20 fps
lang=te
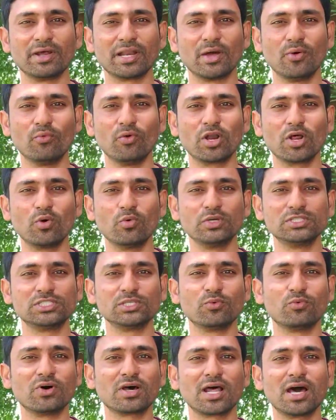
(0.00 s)
మరెవ్వరో
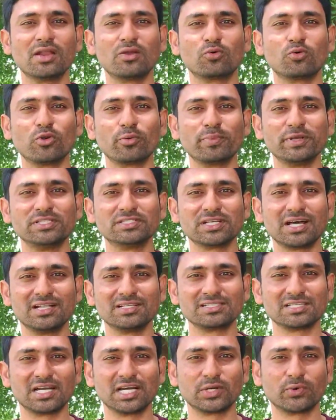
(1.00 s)
వచ్చి వరాలు
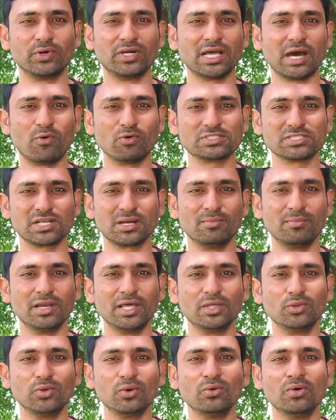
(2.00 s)
కురిపించాల్సినటువంటి అవసరం
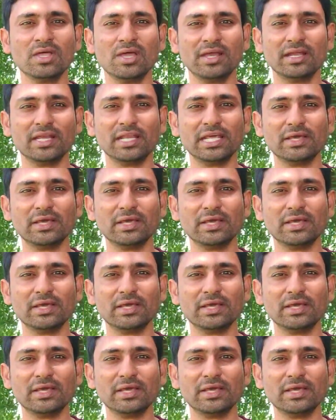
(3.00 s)
లేదు